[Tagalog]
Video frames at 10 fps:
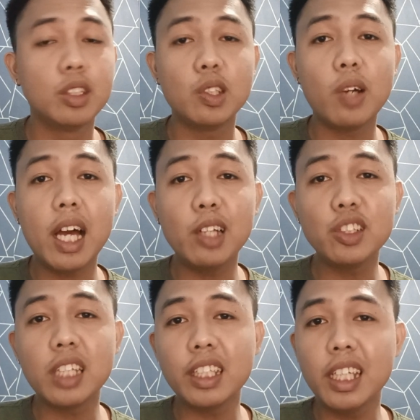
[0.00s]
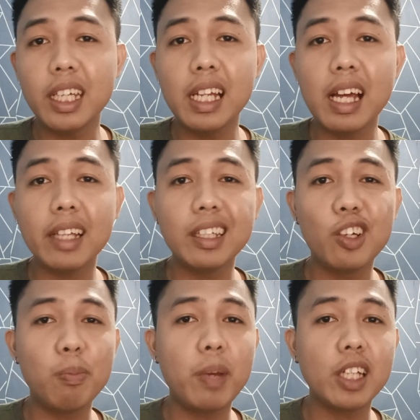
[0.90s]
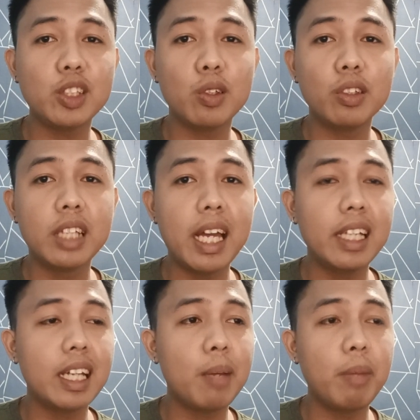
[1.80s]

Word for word: So halos natigil lahat ng operasyon dahil nga